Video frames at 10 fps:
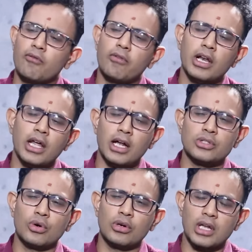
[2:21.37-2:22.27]
ఎవరినైనా
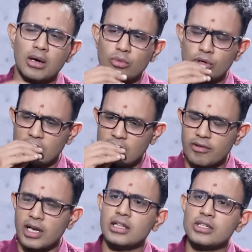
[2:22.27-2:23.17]
చోట మూట
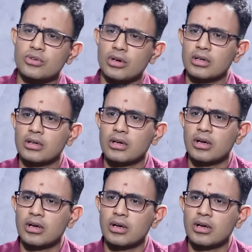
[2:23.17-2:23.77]
ఎవరినైనా తీసుకోండి